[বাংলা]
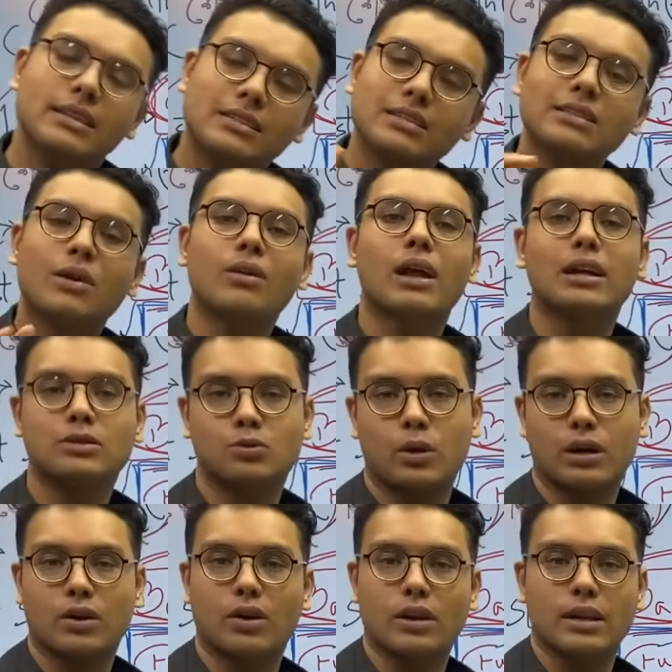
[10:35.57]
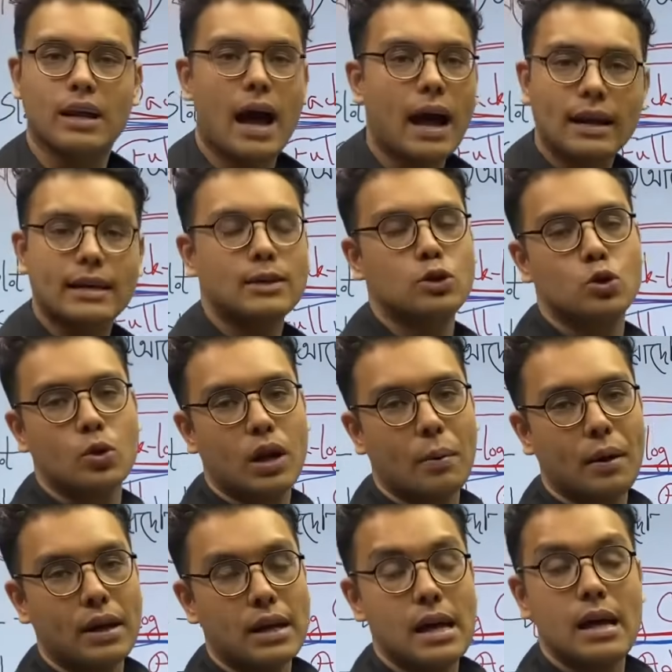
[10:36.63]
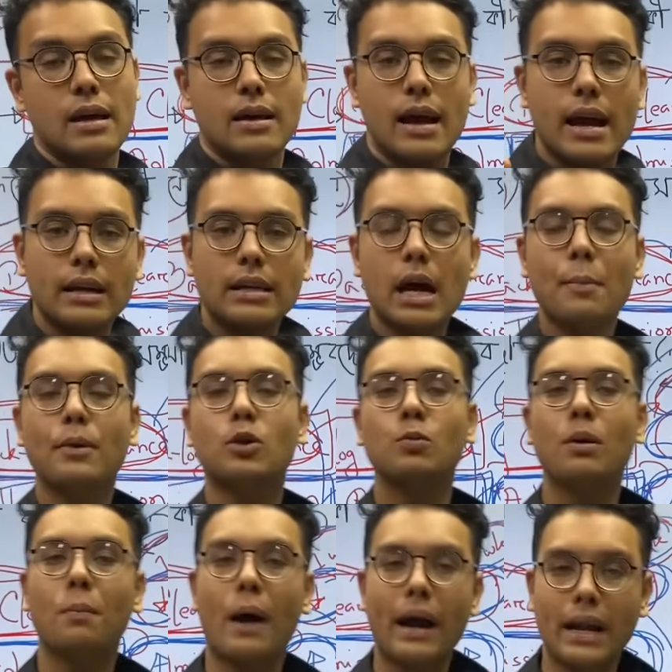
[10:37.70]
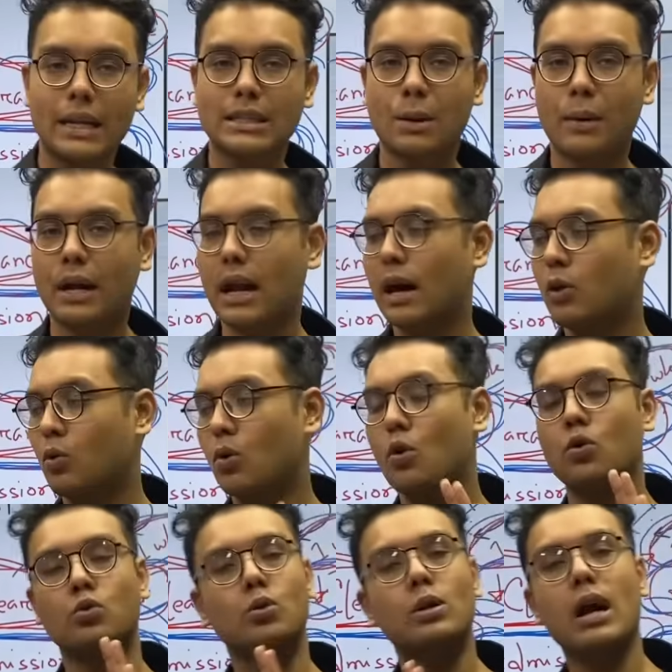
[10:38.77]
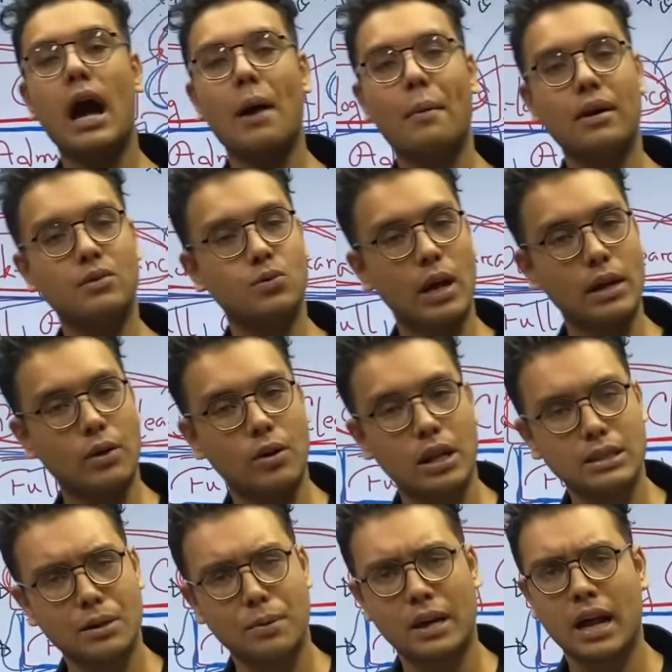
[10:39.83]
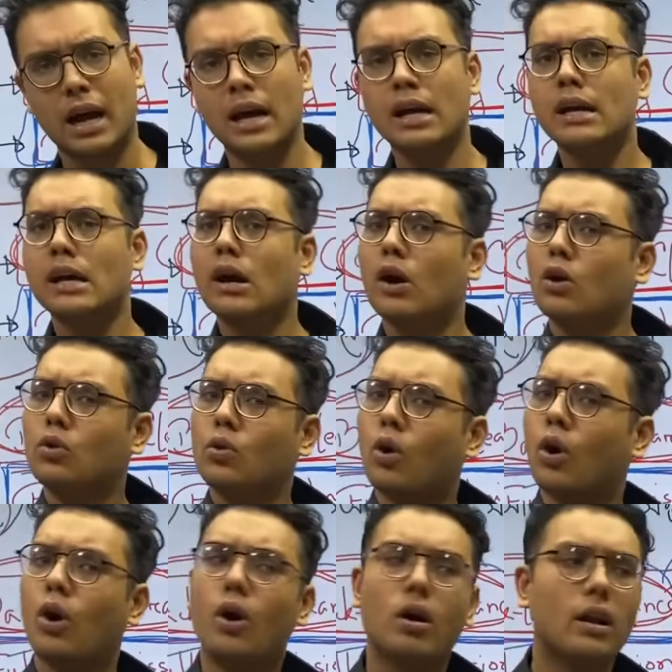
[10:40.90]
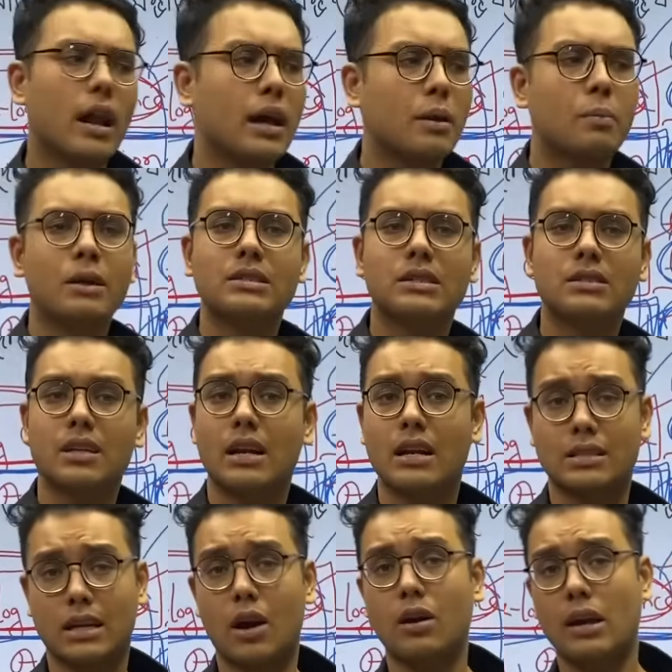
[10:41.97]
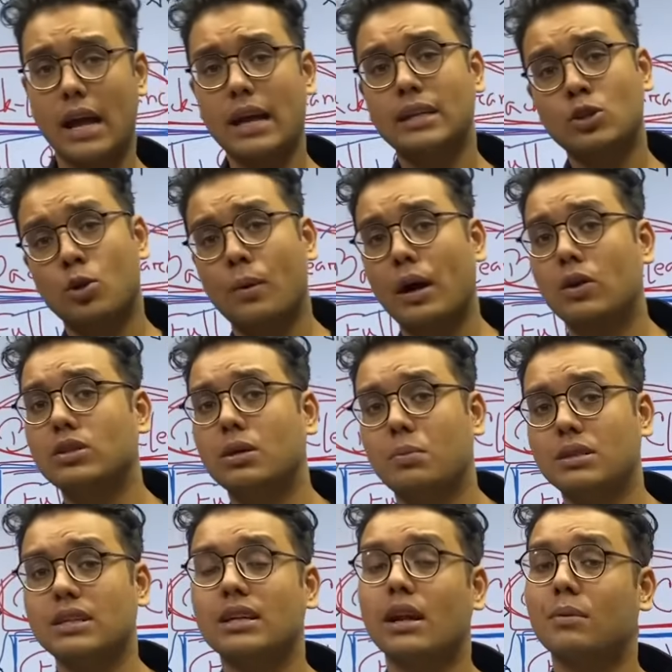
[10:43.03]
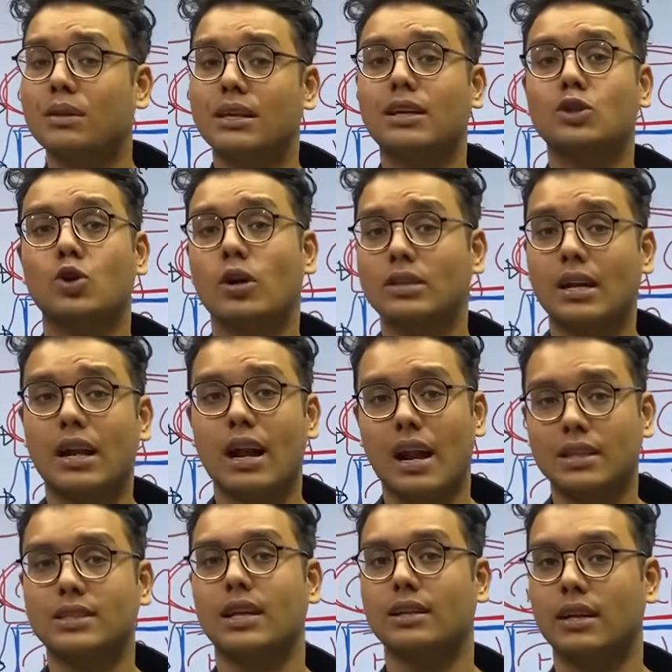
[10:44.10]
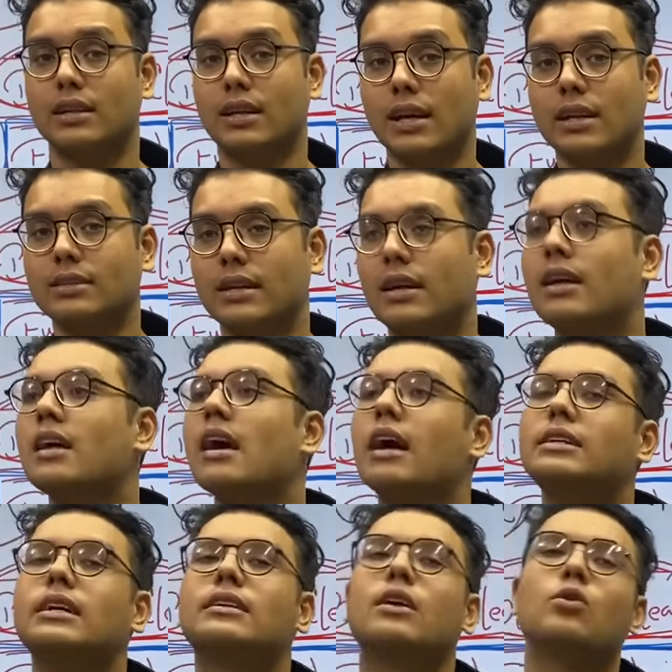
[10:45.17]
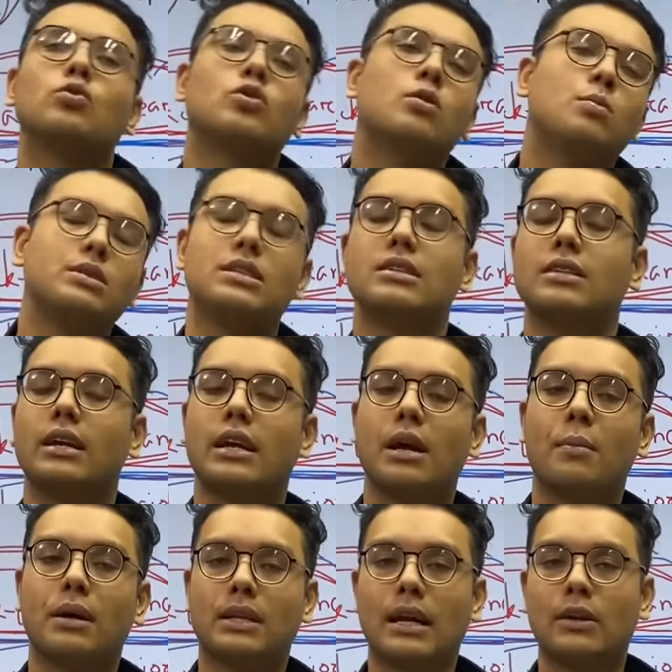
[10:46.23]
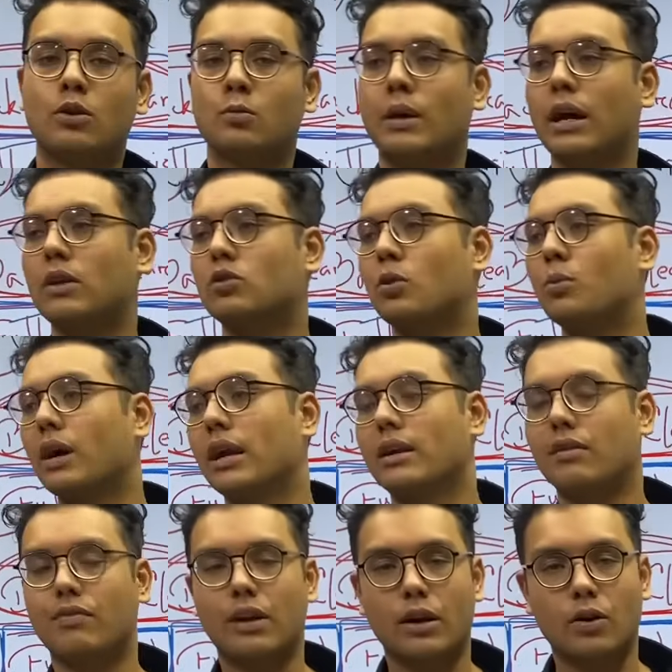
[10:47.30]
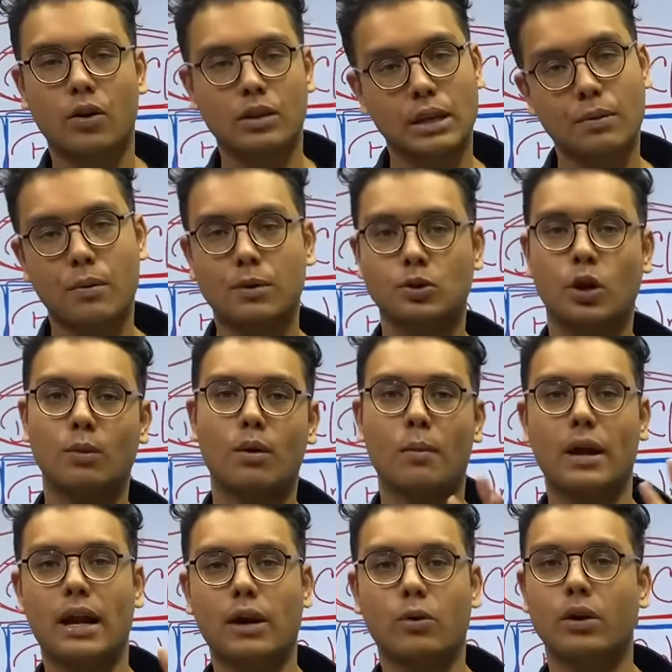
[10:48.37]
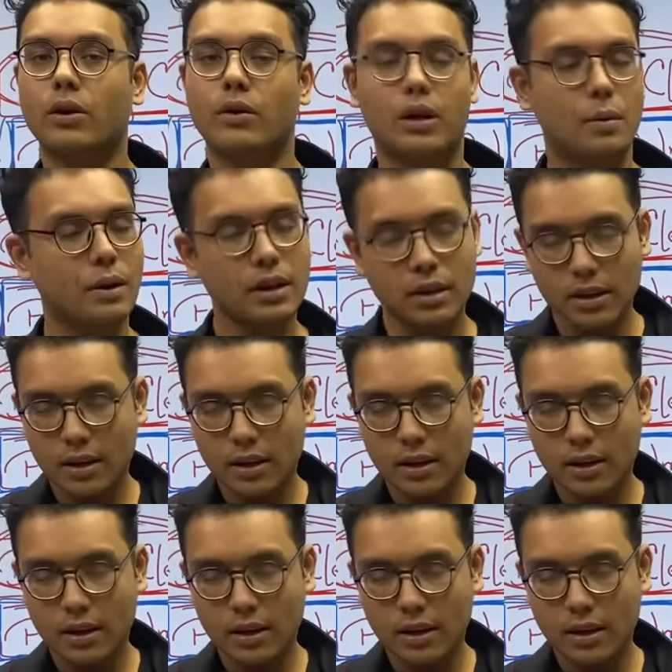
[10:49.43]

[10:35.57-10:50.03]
দিস ইজ ইয়োর লাস্ট ওয়ার্ক অনলি আর কিচ্ছু না ভাই এই টাইমে তুমি বাইরে যাবা না কোনো নতুন খাবার ট্রাই করা যাবে না নো লাইক বিজনেস আইডিয়াস কারণ এই সময় হচ্ছে বেসিক্যালি আমাদেরকে শয়তানের নাড়াচাড়া দেয় ঠিক আছে একটা নতুন বিজনেস আইডিয়া মাথায় ঢুকবে তোমুক একটা ফ্রেন্ড নক দেবে বলবে চল মামা এটা করে এটা করে বাট